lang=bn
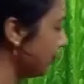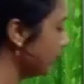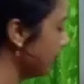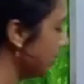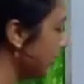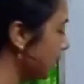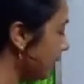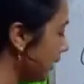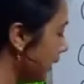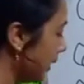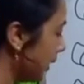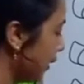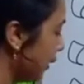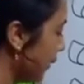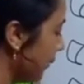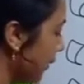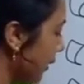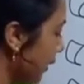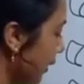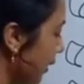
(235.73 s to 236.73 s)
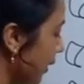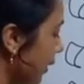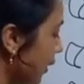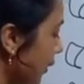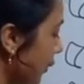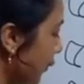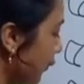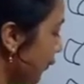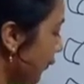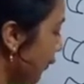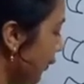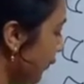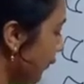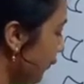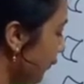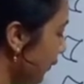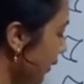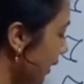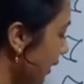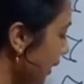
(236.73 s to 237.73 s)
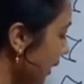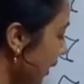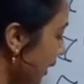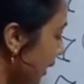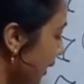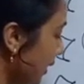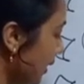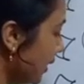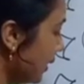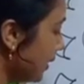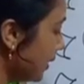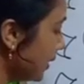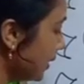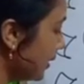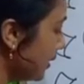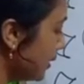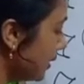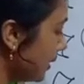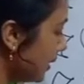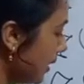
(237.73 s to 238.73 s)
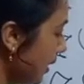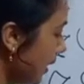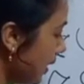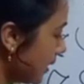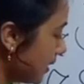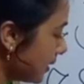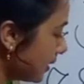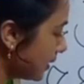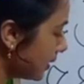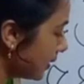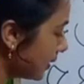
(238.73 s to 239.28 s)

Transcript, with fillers: তাহলে এখানে হবে ফিফটি সিক্স